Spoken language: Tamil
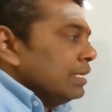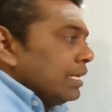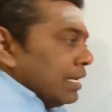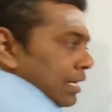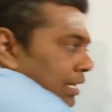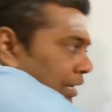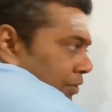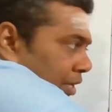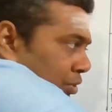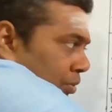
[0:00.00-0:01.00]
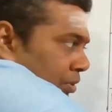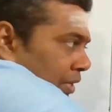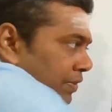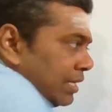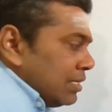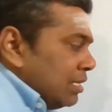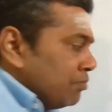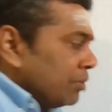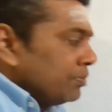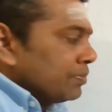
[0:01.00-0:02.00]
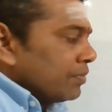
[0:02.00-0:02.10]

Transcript: ஏனென்றால் அவருடைய சொந்த வீடு சிம்மம்